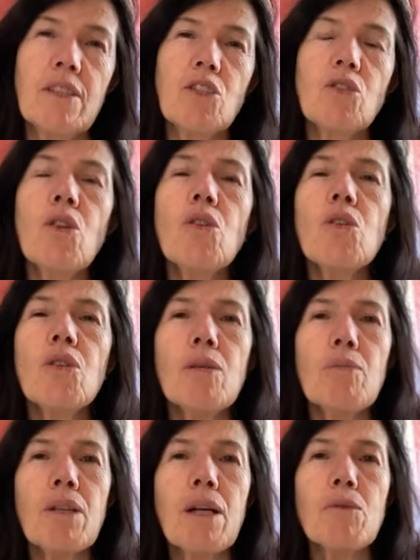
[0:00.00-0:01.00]
¿sí? todo lo
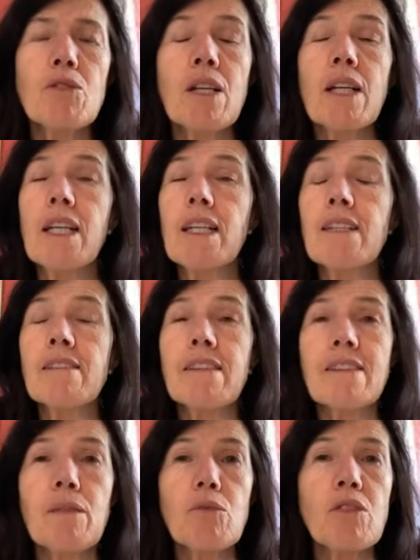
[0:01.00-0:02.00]
que podamos. Y
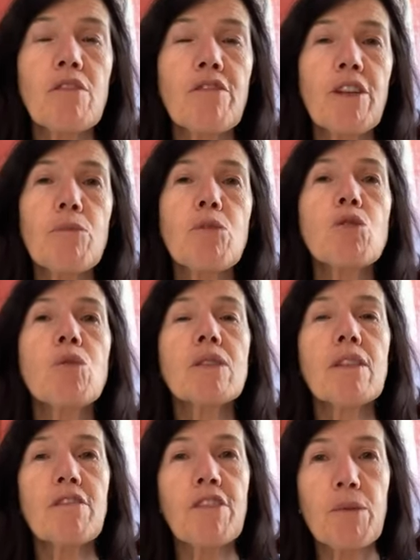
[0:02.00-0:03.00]
si estamos enfermos,
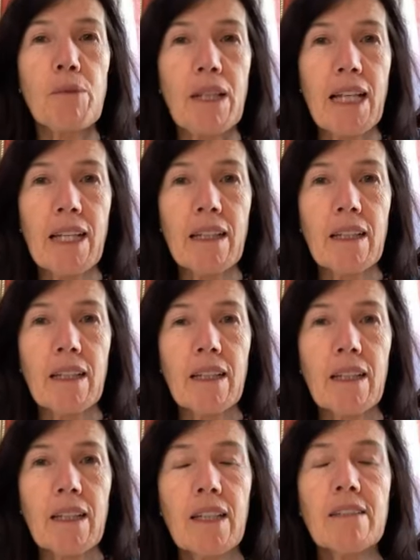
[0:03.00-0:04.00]
nuestra enfermedad.
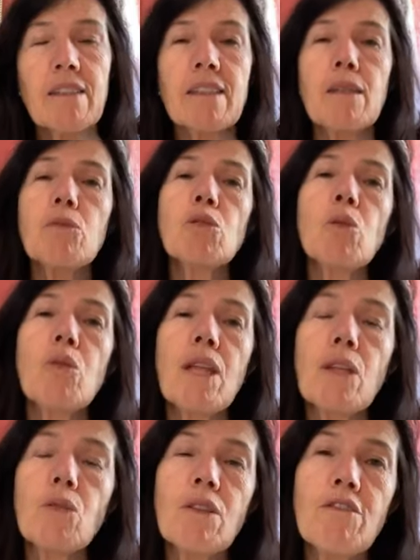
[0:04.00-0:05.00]
Y si estamos
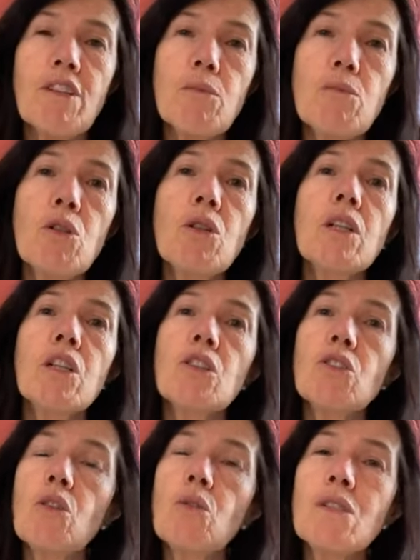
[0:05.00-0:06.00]
cuidando a un enfermo,
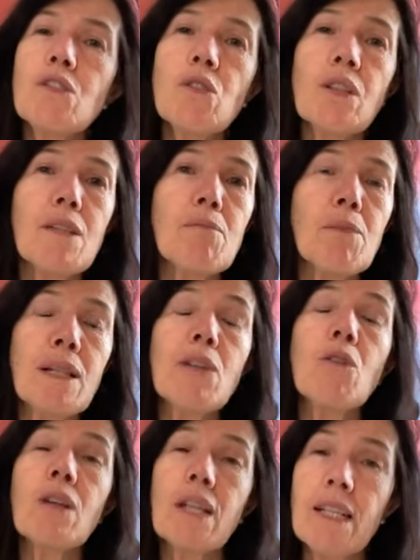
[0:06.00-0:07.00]
todo esto que
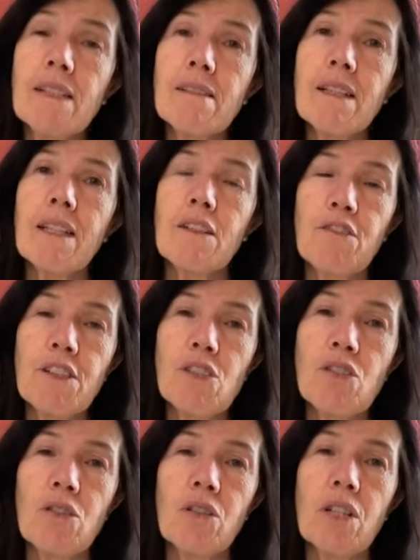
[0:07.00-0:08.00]
implica un gran
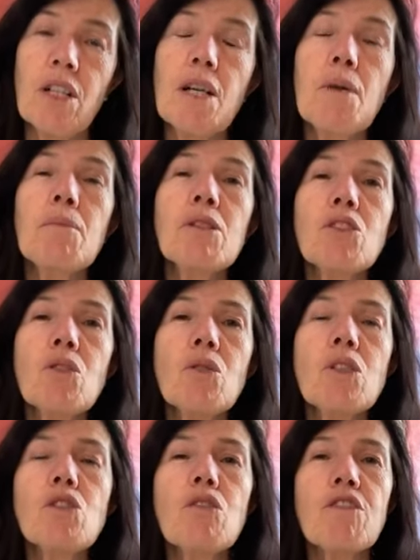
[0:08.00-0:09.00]
sacrificio. Pues
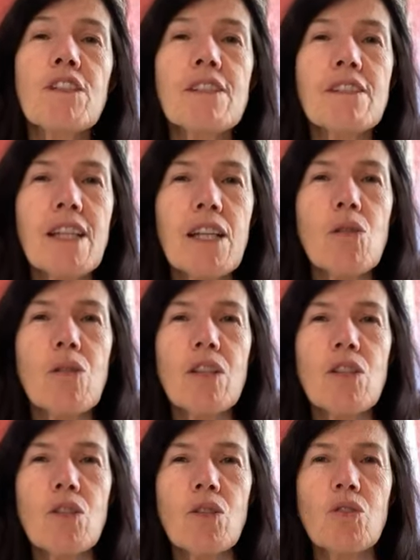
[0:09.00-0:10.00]
todo esto ofrecerlo
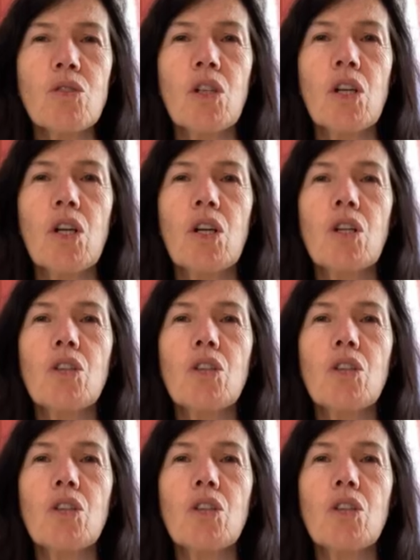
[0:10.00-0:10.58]
a Dios